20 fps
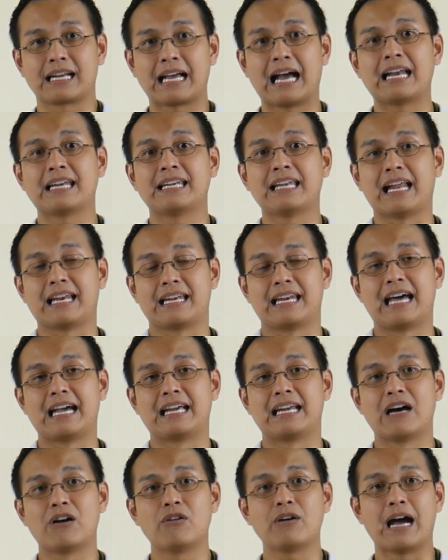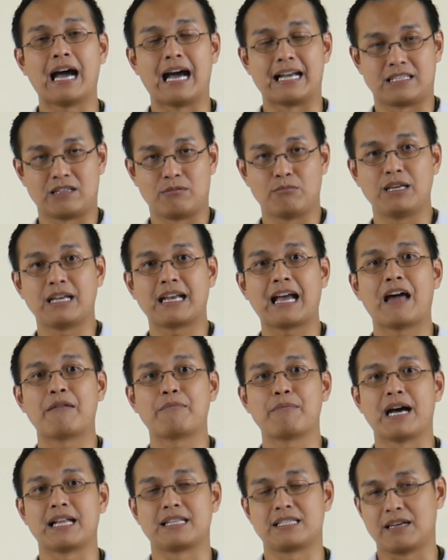การดัดไหล่แล้วอาจจะมีการ
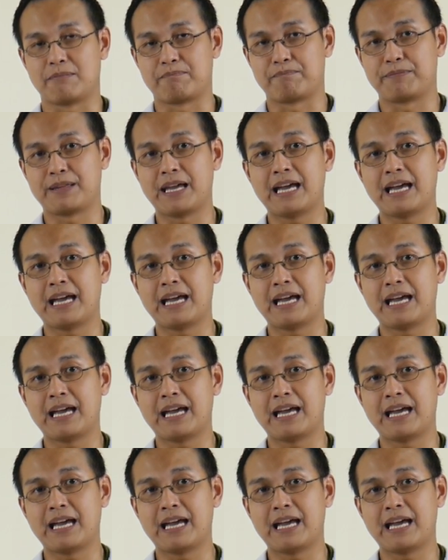บาดเจ็บ